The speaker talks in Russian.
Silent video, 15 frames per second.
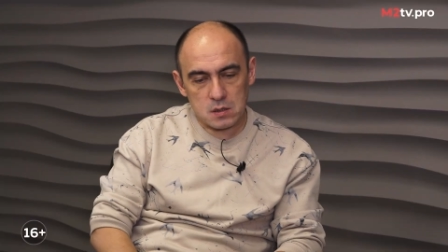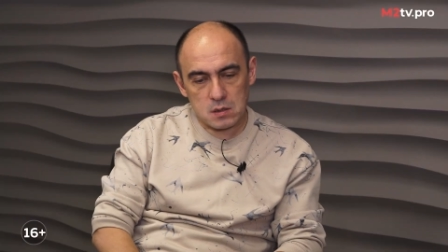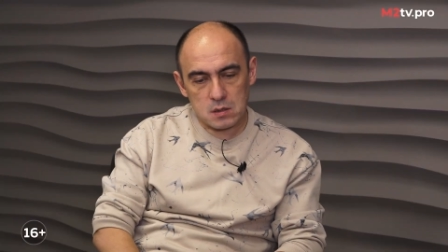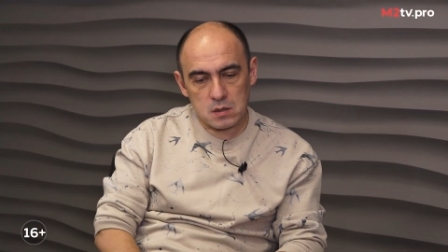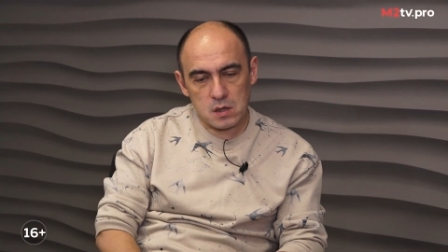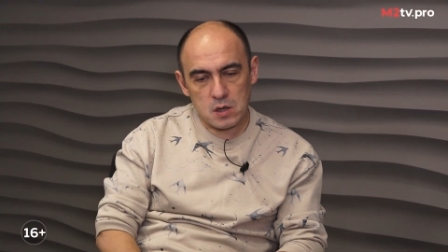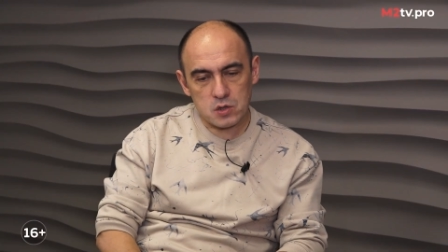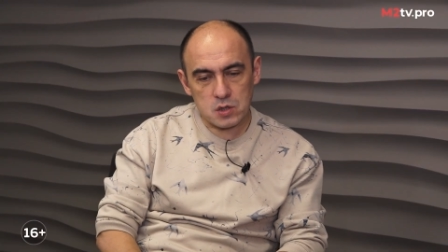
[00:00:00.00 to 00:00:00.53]
э,
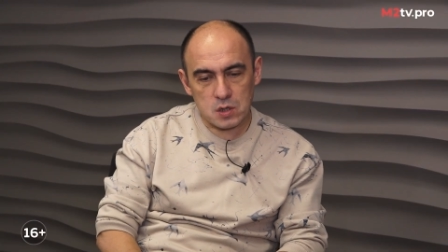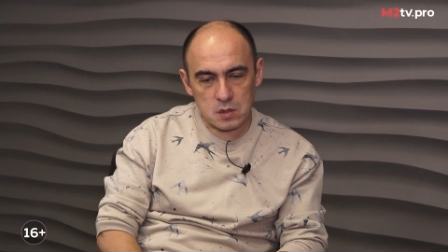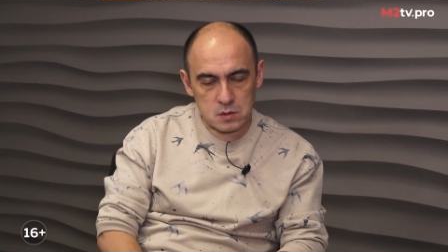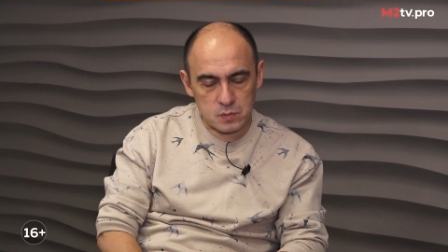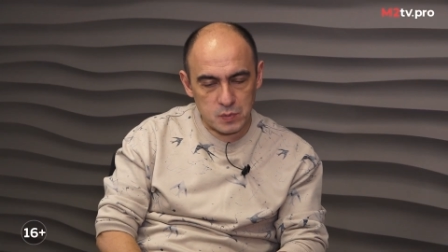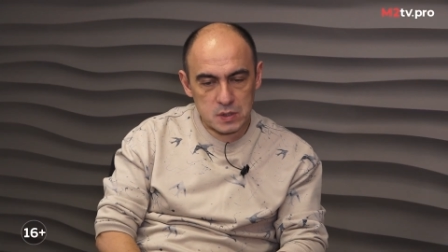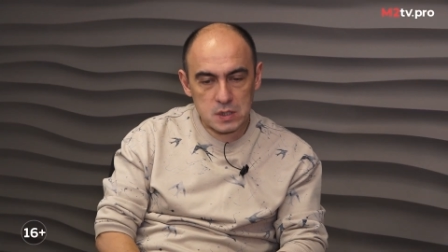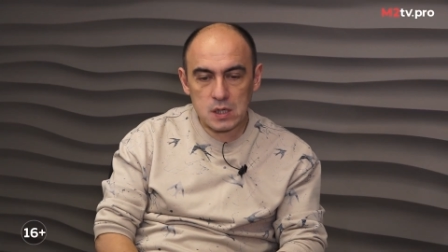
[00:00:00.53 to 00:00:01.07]
для
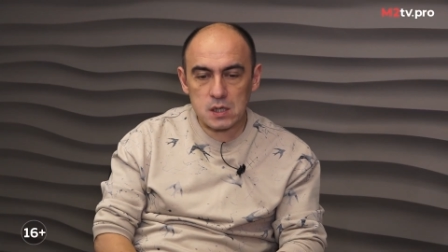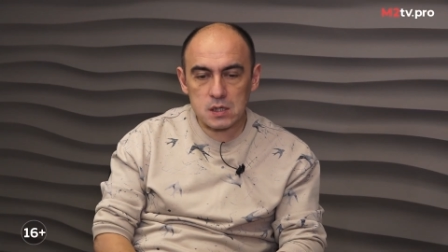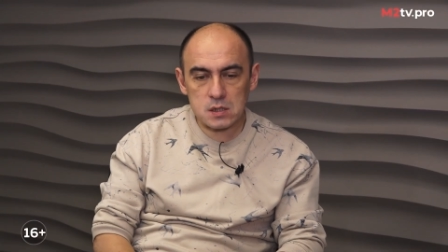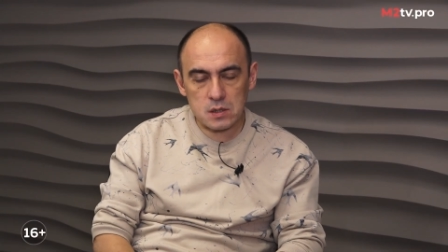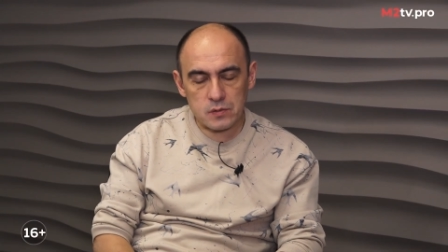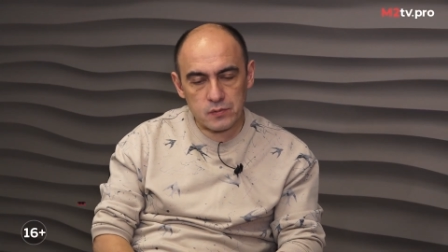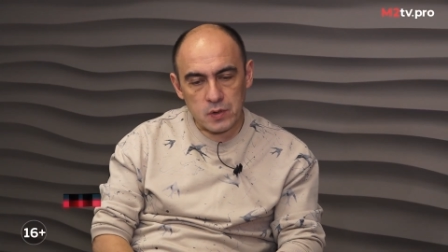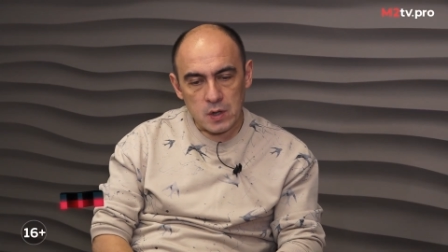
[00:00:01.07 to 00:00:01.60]

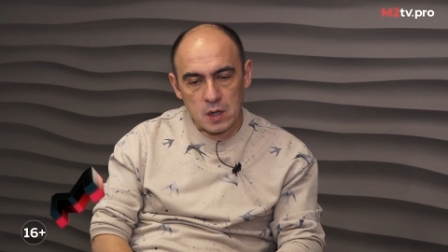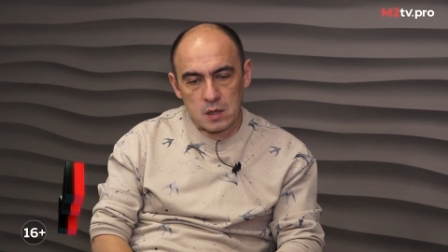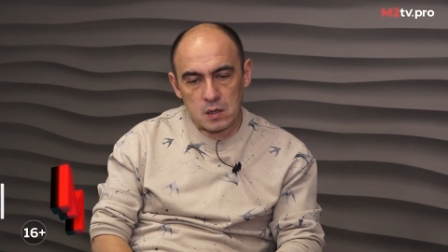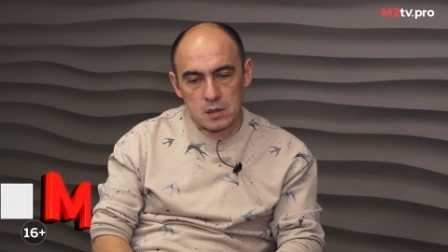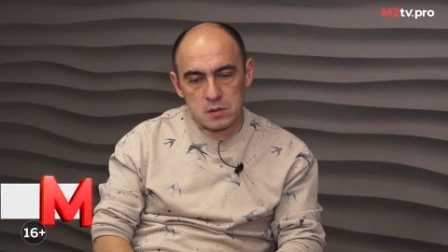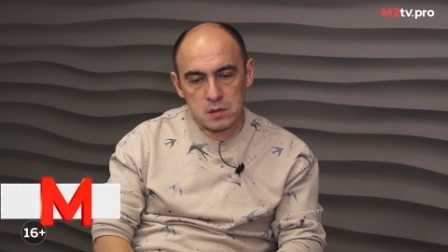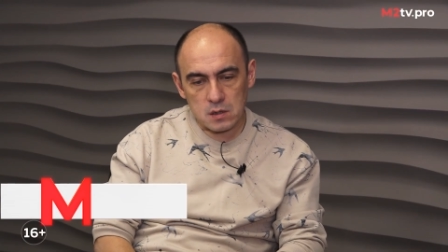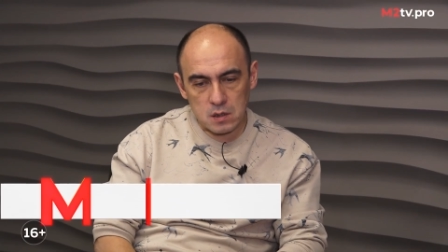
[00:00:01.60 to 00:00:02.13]
HR-специалистов,
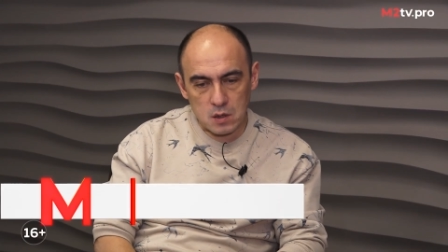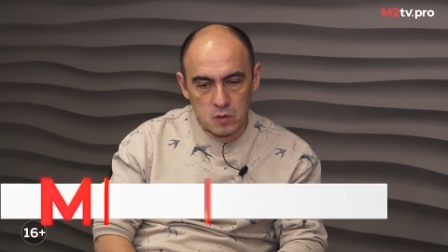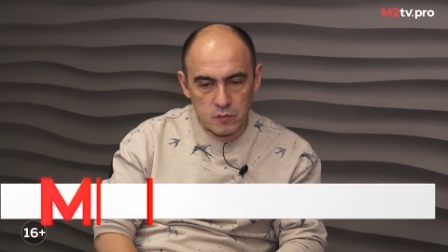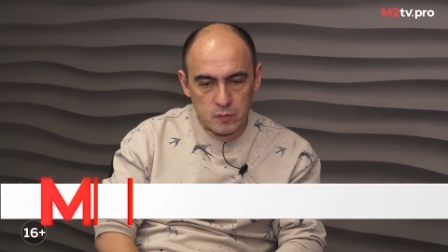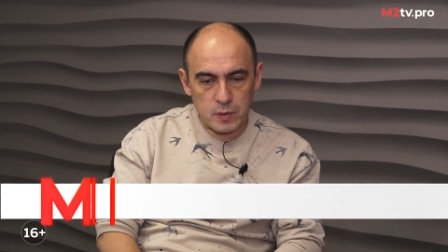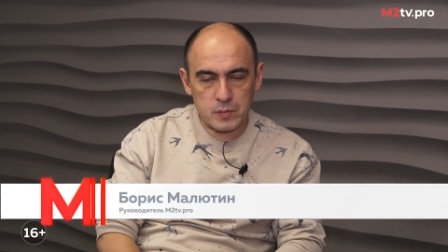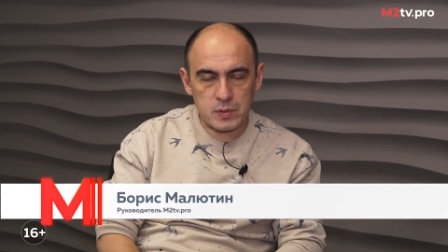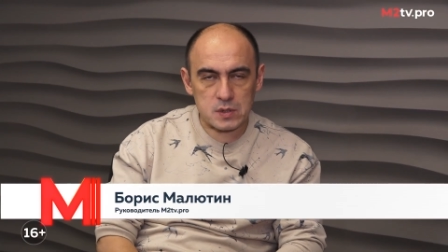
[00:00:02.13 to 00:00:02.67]
для директоров
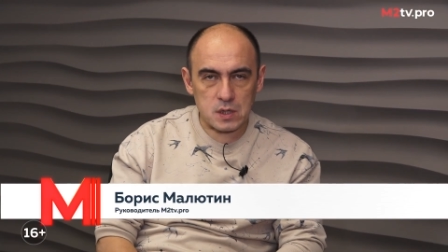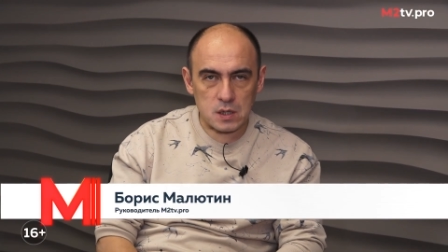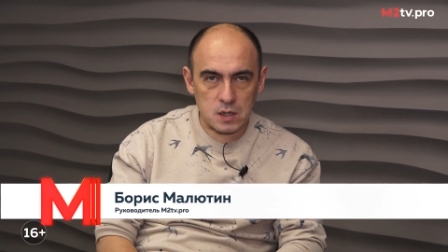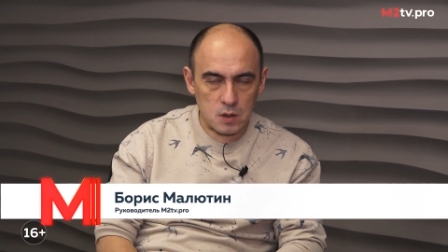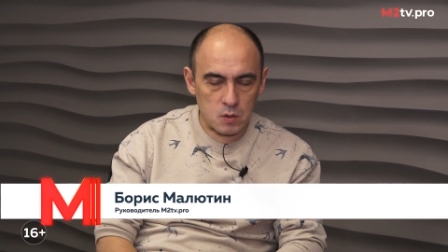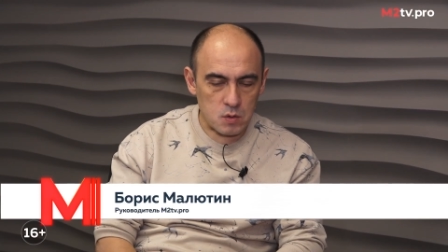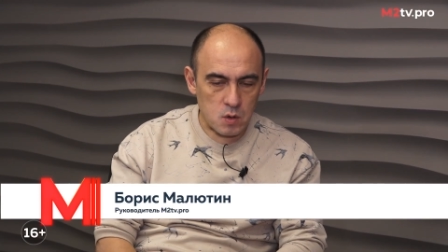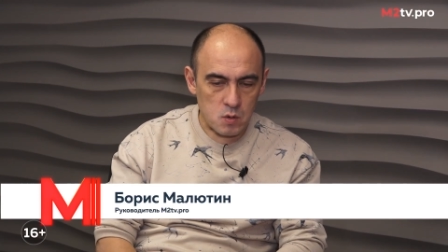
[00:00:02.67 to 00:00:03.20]
по
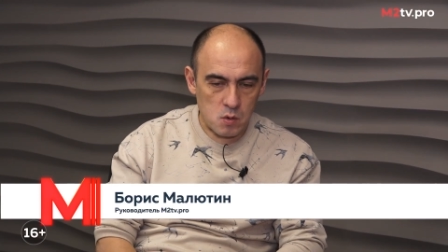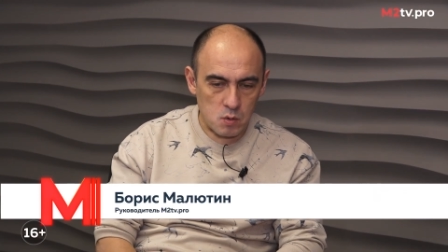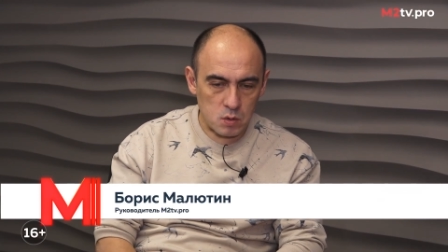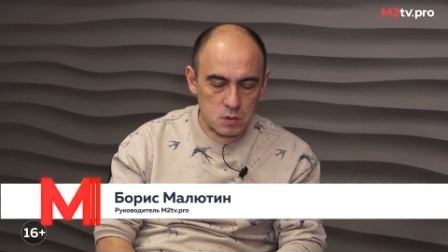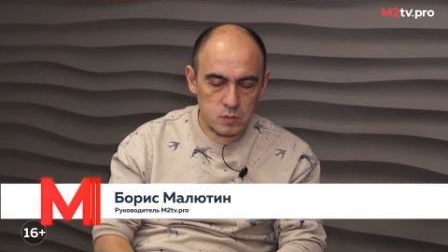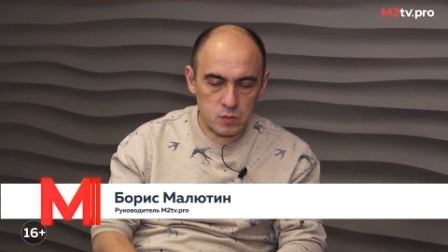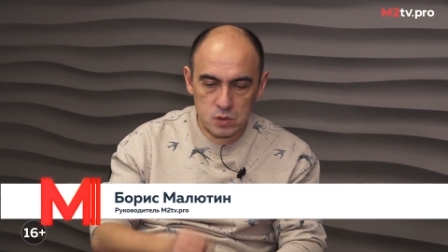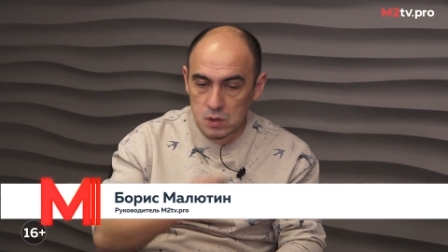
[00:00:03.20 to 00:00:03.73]
персоналу, как
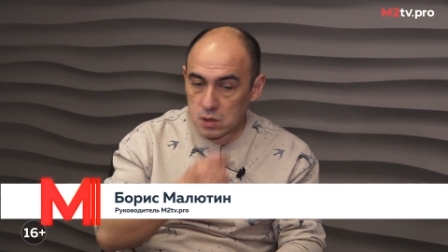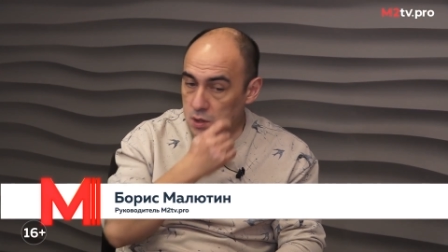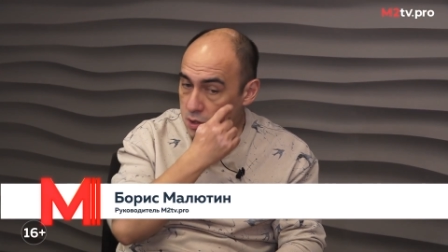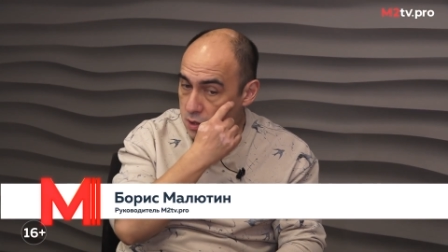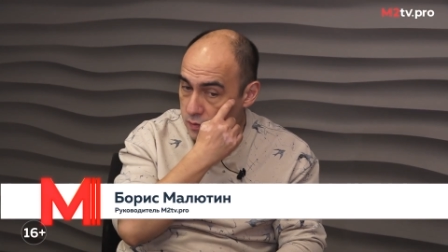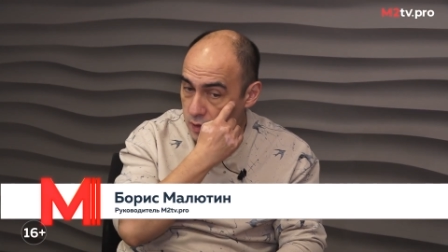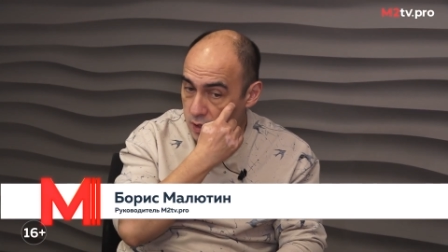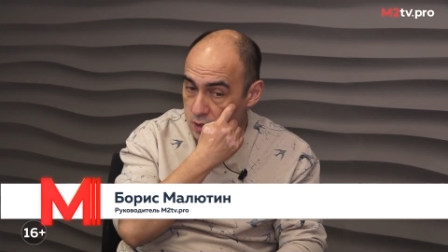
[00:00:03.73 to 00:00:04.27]
угодно можно это
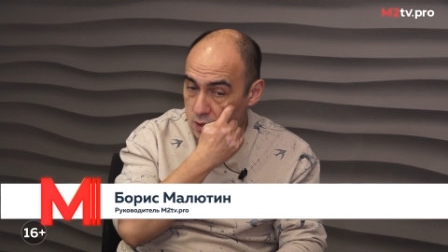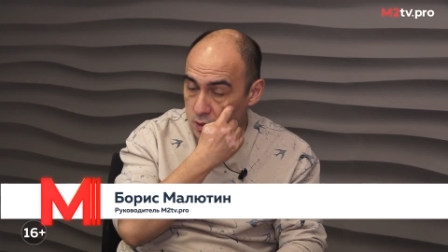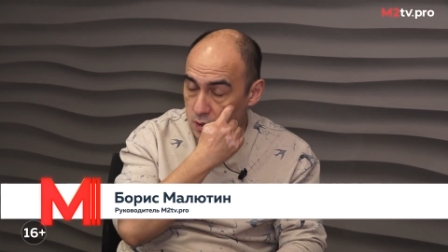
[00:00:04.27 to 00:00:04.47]
называть,